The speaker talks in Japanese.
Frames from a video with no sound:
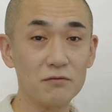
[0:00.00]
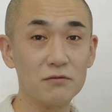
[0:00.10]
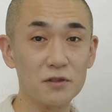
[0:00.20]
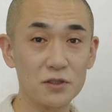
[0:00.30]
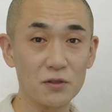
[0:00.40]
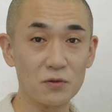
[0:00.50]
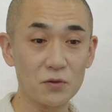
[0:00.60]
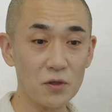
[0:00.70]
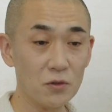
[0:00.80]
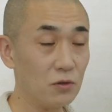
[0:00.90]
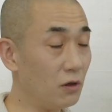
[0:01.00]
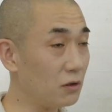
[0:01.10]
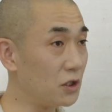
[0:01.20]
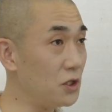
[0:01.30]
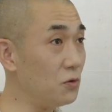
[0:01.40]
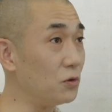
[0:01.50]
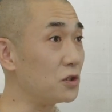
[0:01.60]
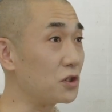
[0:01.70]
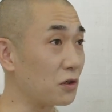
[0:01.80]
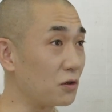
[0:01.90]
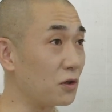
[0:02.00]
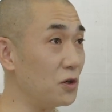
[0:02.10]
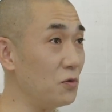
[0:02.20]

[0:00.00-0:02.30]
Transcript: はあるんですけど、昨日でしたっけ、